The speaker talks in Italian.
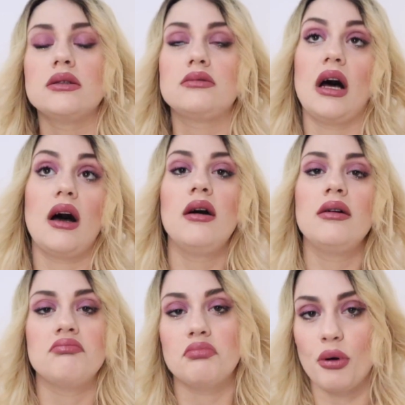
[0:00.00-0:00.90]
da
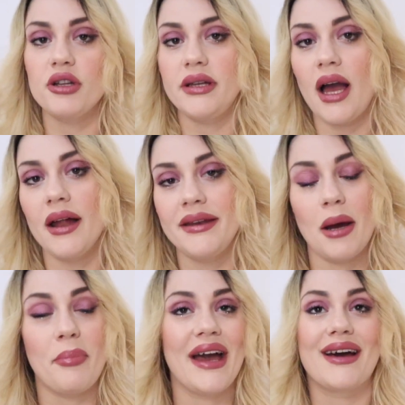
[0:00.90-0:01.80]
un po' di anni
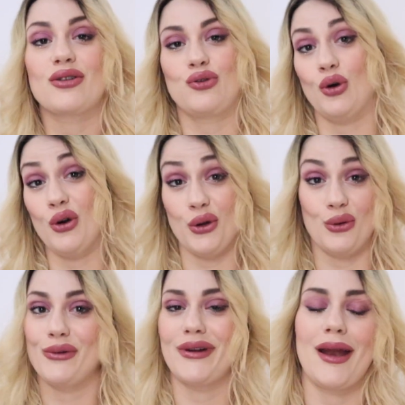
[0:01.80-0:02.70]
aperto,
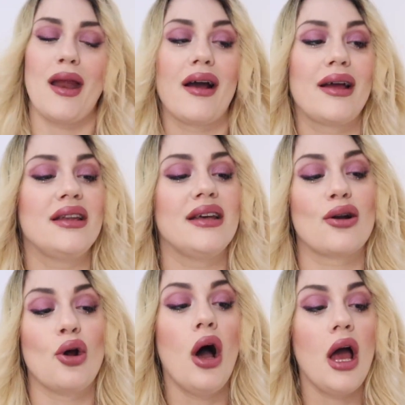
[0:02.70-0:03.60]
non dovrei neanche
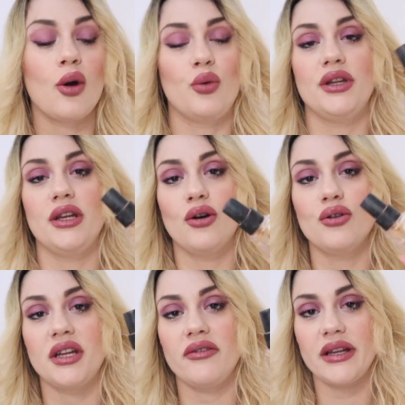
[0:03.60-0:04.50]
dirlo, quindi
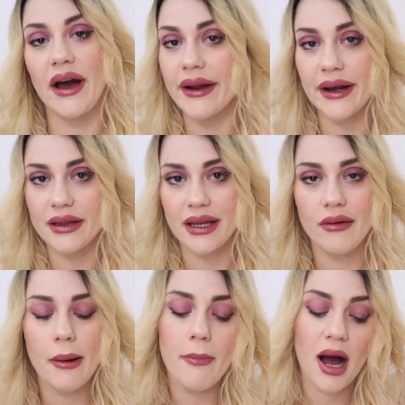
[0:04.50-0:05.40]
onde evitare che
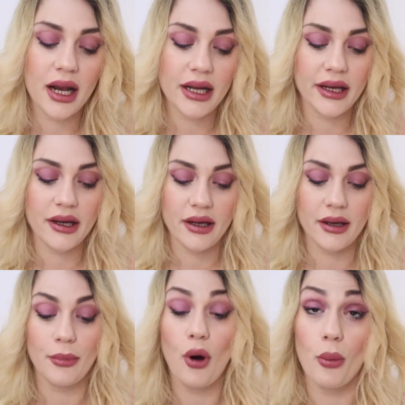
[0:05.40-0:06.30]
andava a male
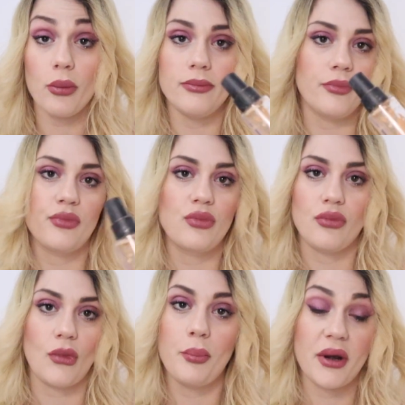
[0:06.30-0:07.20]
eh, ho mh,
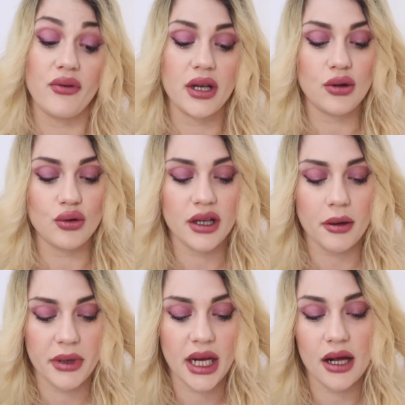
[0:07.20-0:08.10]
mm, preferito
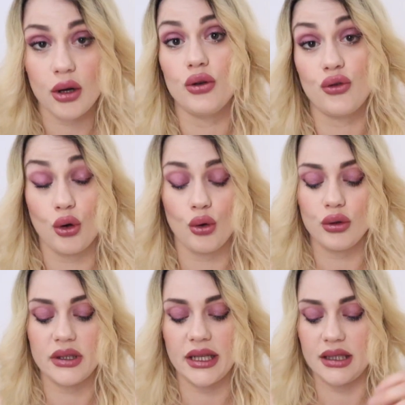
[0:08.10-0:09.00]
terminarlo e sono
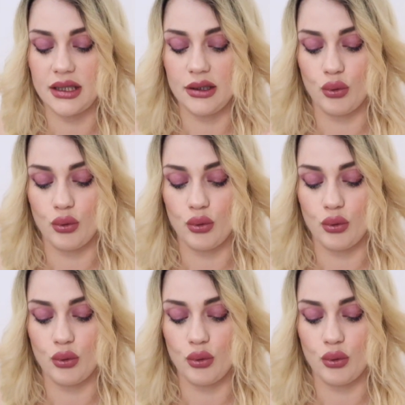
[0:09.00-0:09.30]
contenta di